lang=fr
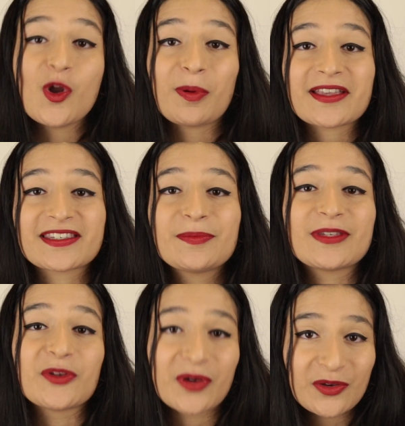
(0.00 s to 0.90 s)
Le principe,
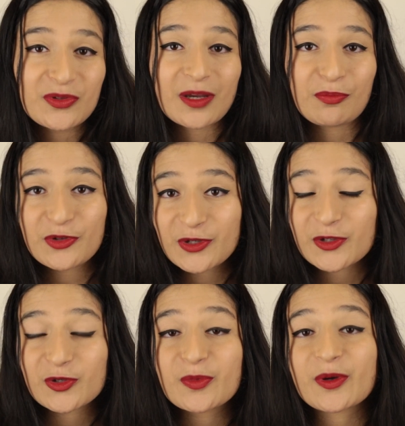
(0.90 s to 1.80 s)
c'est de
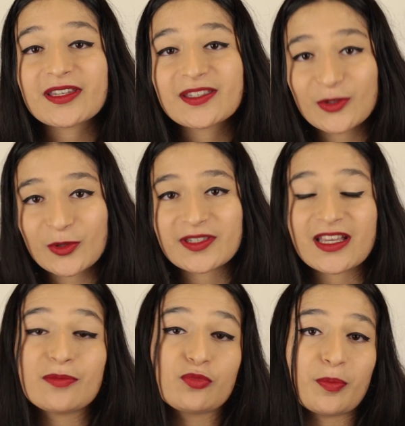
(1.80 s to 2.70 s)
plusieurs humoristes sur
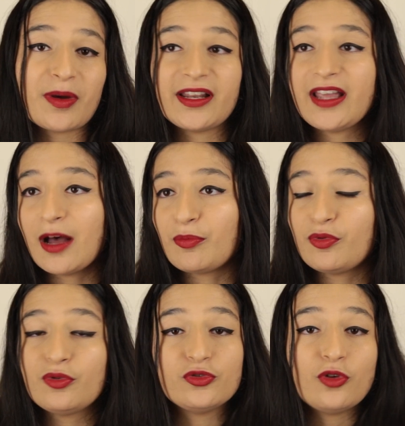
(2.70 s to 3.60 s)
scène pour parler un
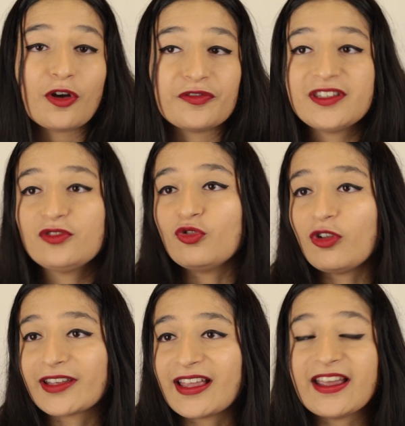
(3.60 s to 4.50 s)
peu de leur vie, de
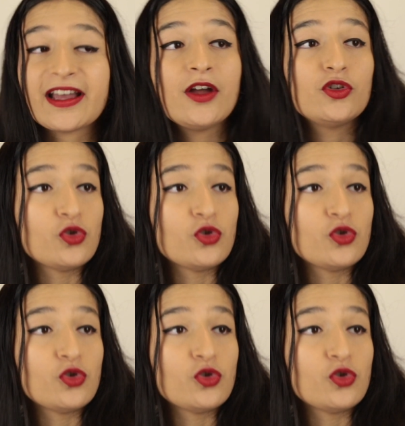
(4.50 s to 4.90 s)
leur galère,